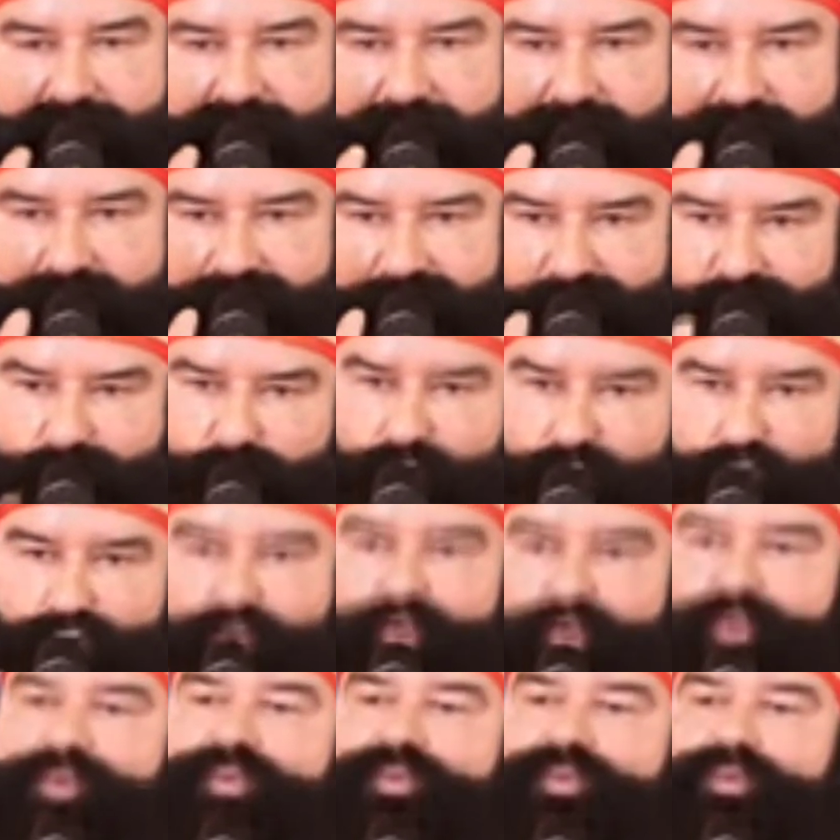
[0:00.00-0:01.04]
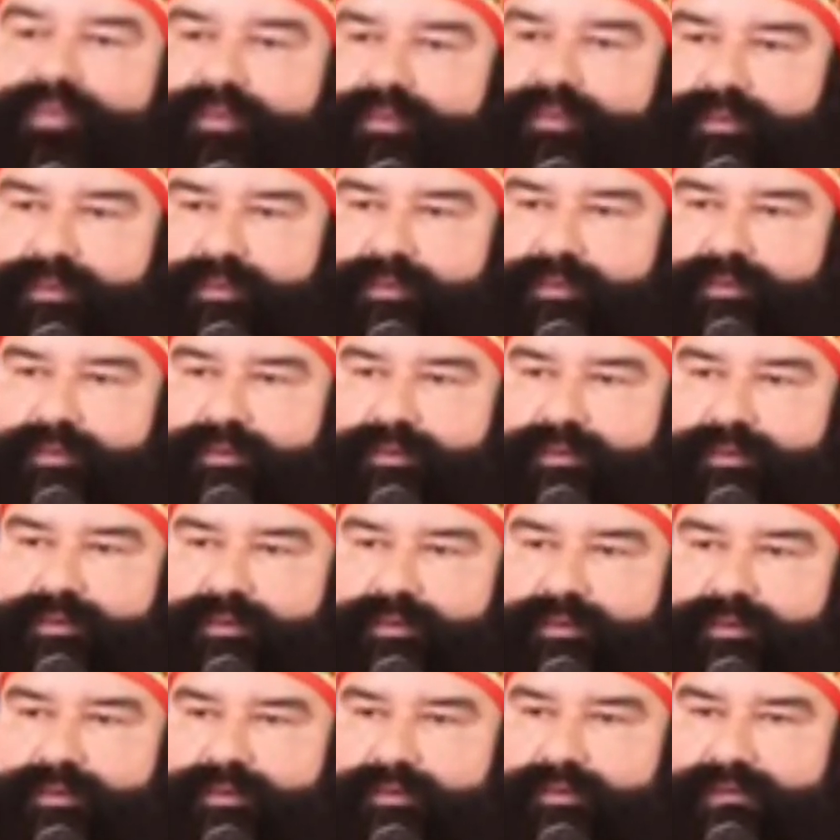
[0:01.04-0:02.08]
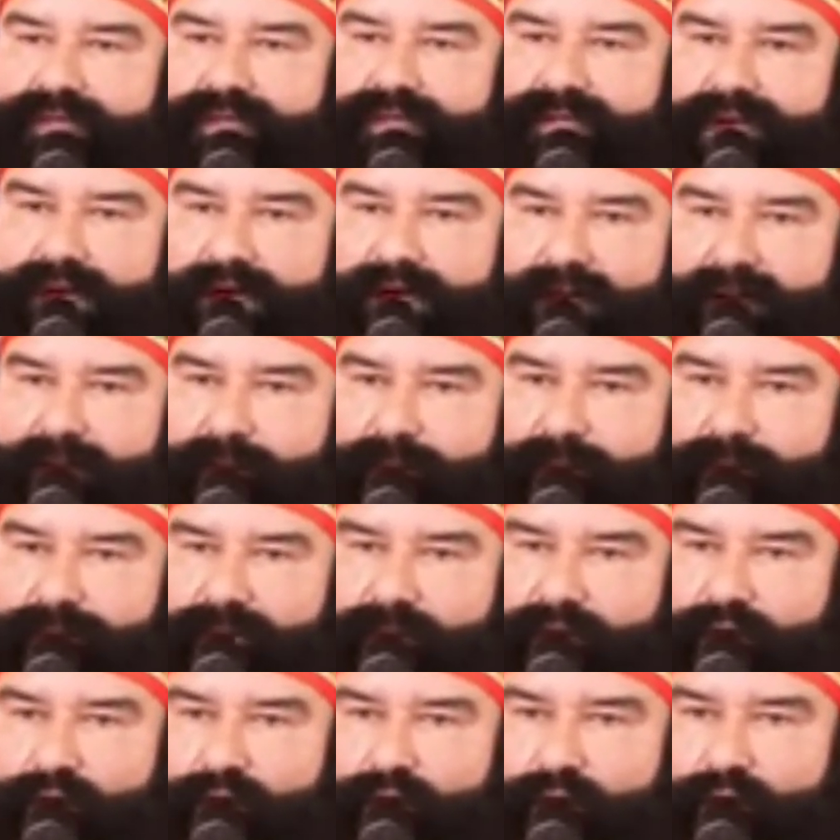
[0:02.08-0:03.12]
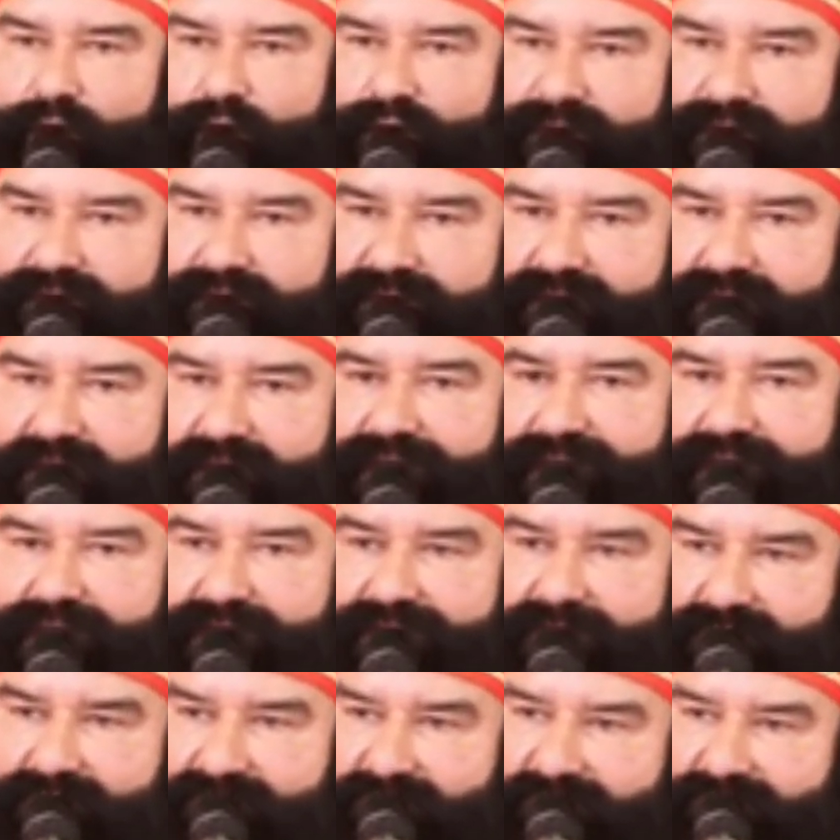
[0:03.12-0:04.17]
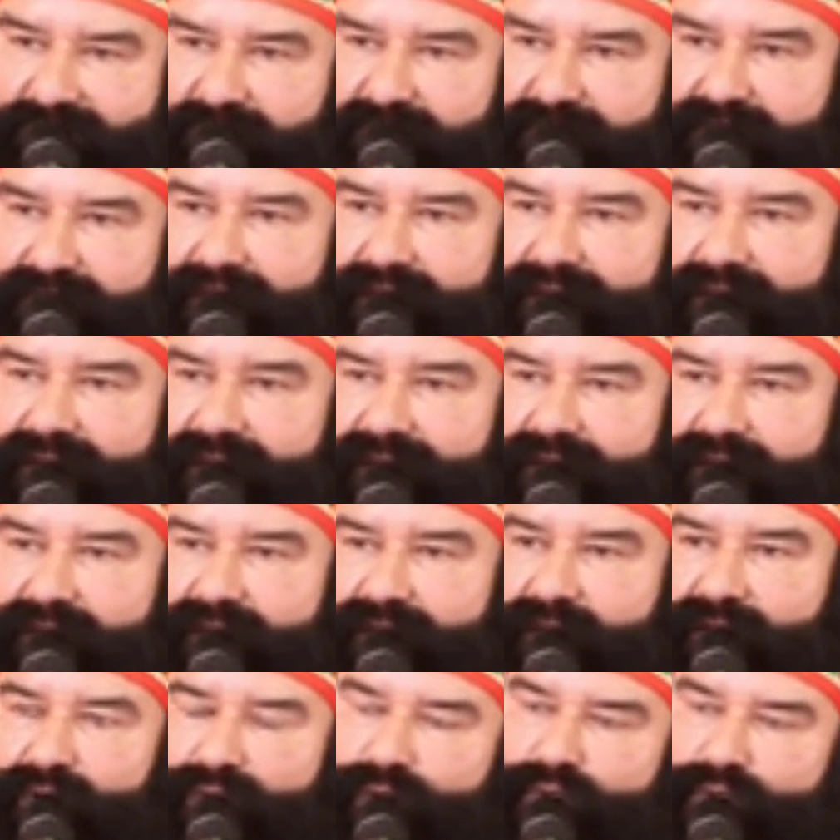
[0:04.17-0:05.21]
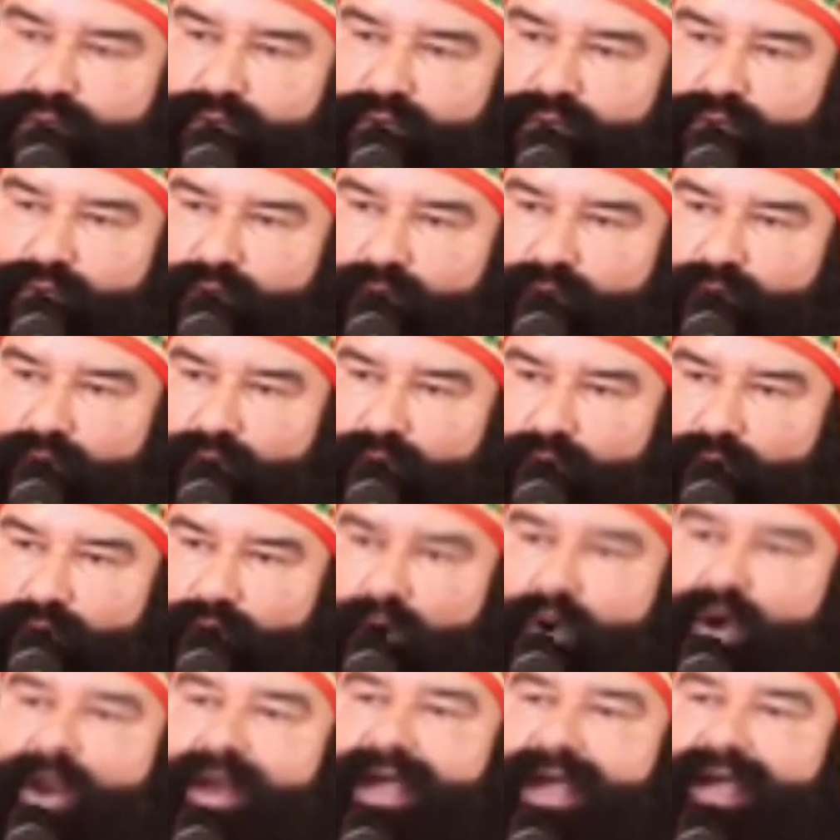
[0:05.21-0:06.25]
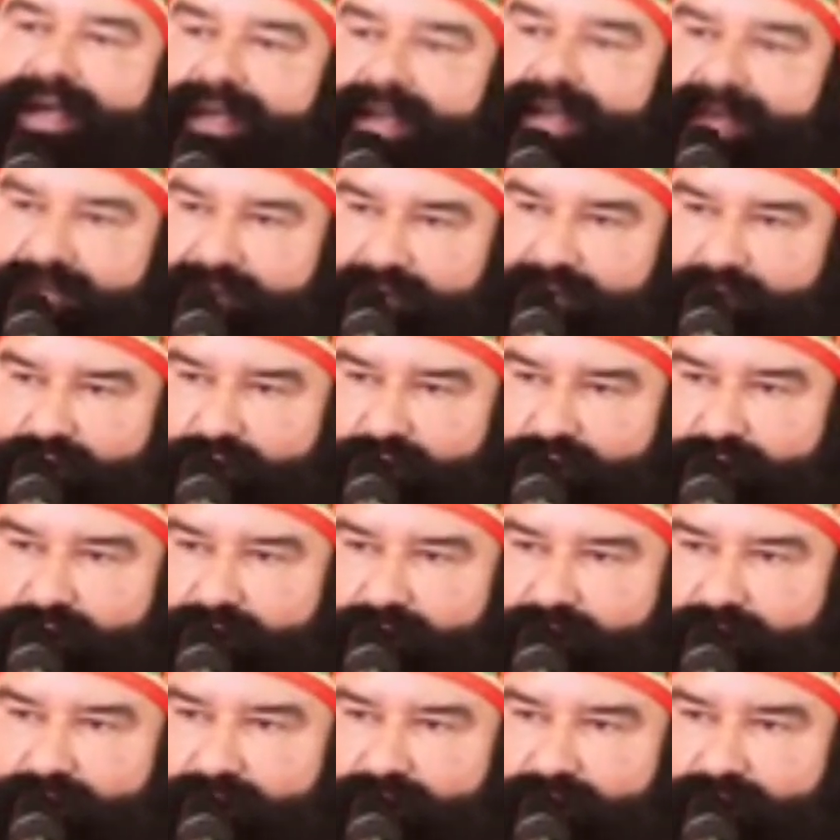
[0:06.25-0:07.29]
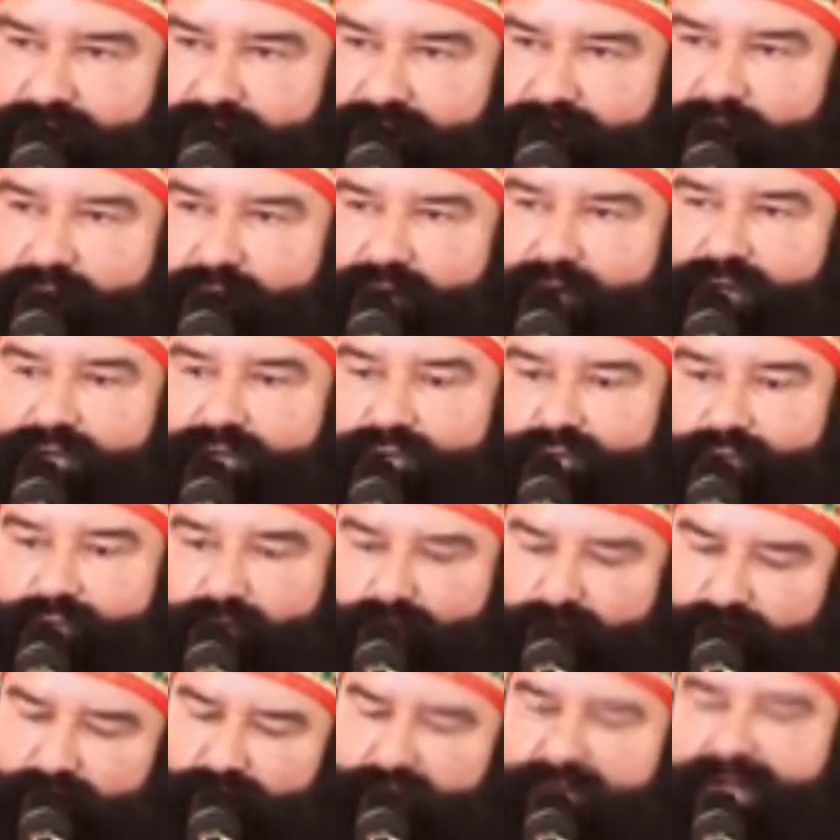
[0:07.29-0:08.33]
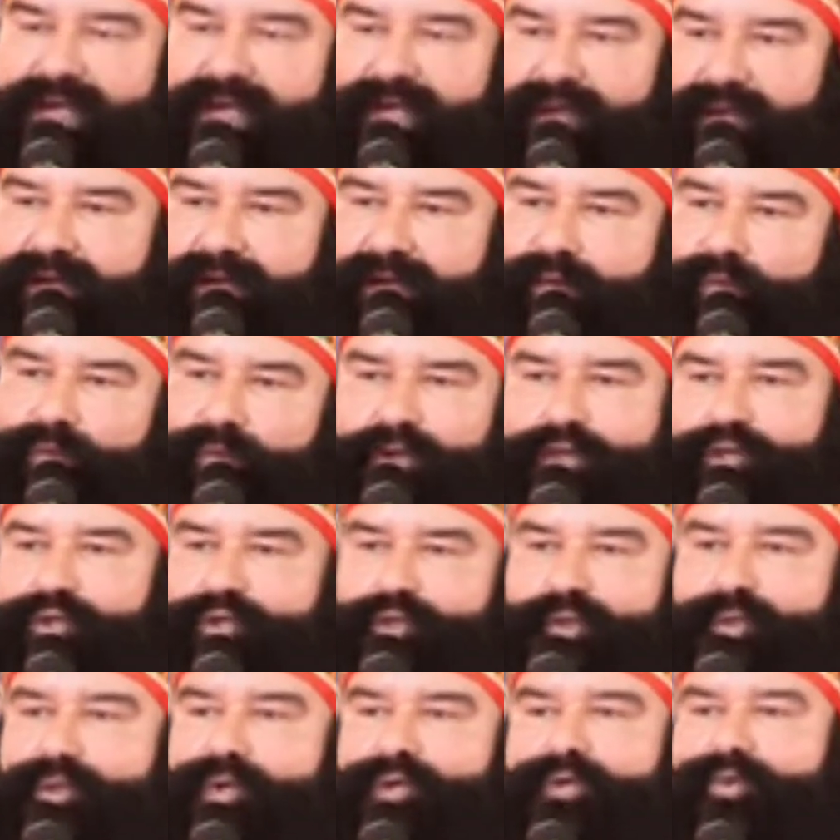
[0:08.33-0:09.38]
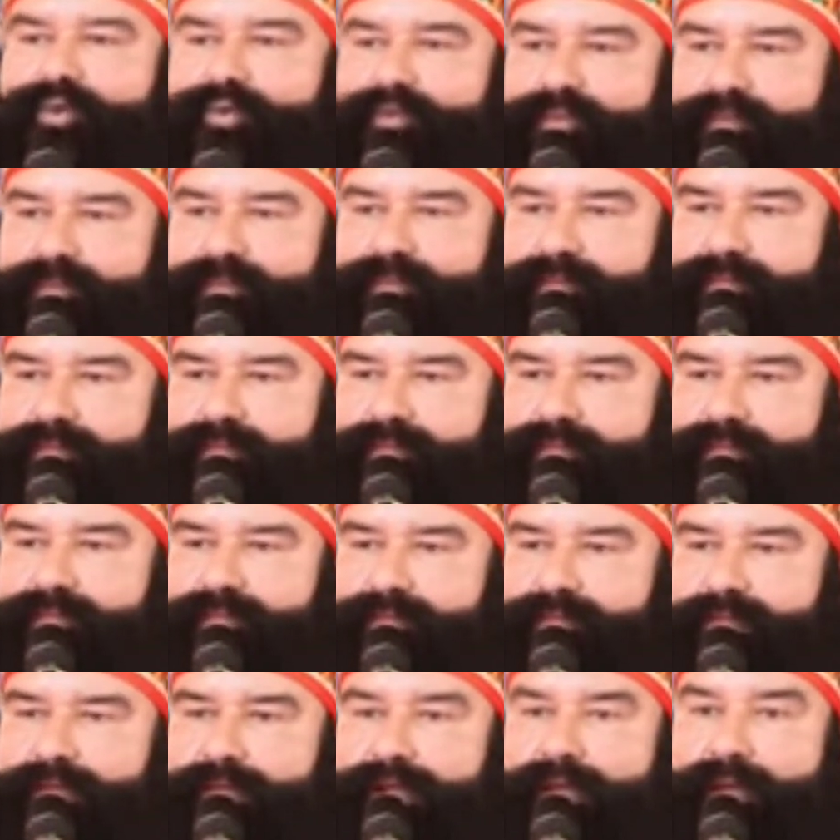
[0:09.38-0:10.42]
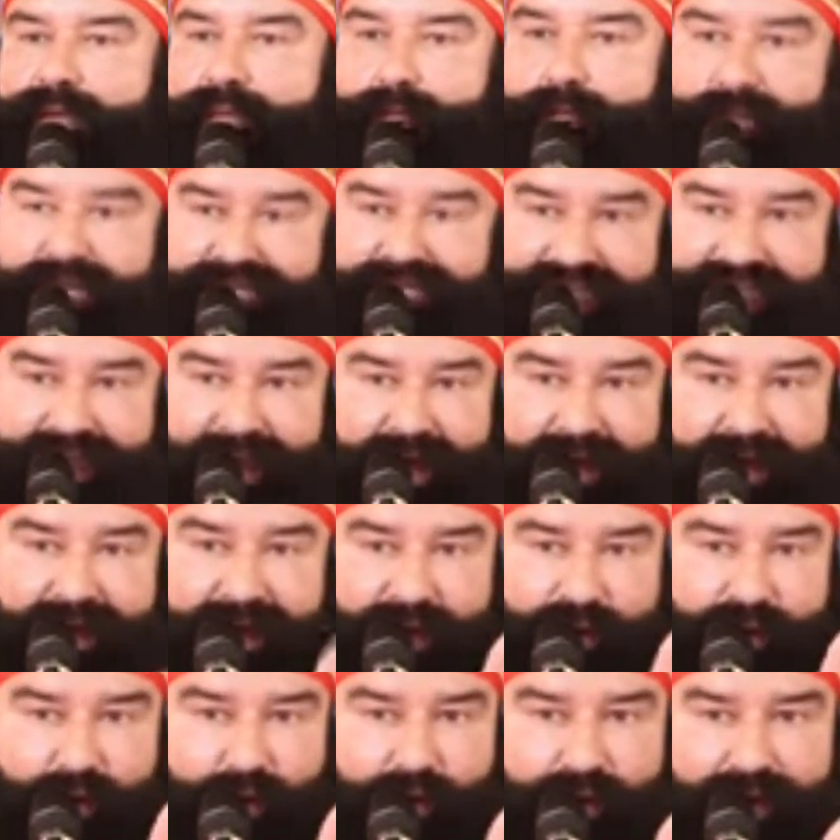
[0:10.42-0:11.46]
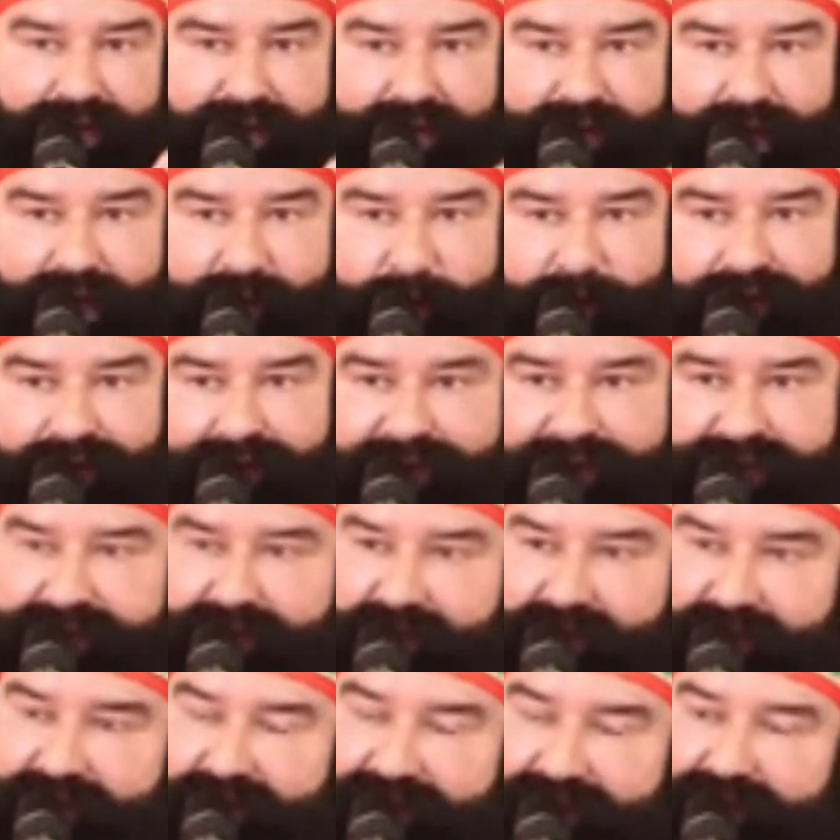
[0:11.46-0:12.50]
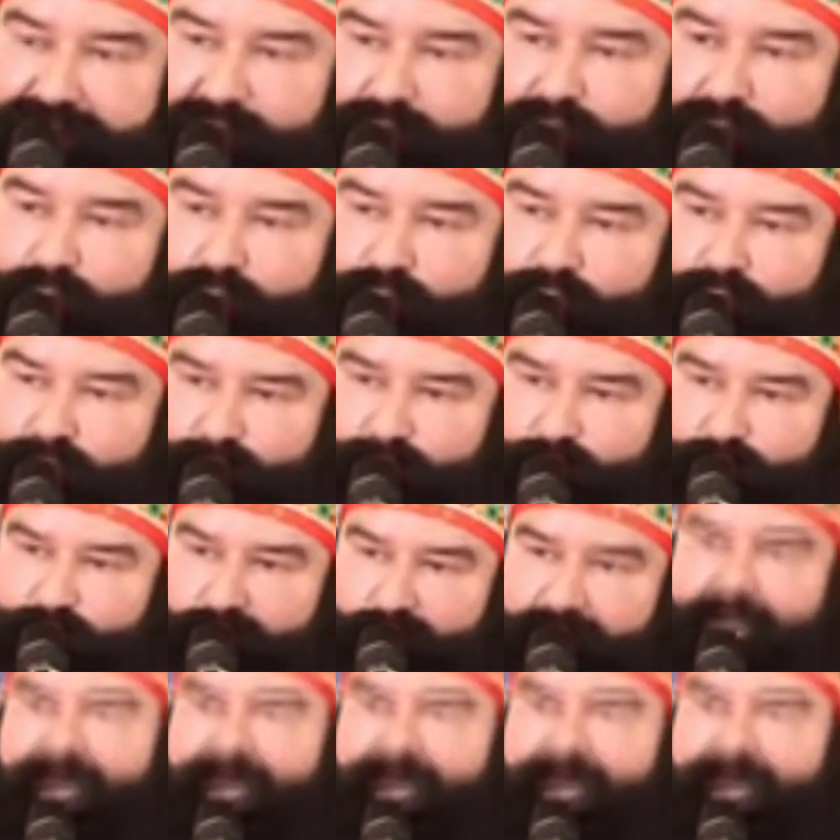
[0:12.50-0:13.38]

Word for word: सोचो कि आप में कौन सी आदतें अच्छी हैं जिनको और आगे लेके चलो और जो बुरी हैं उन्हें छोड़ दो बजाय कोई आपका साथी आपको टोके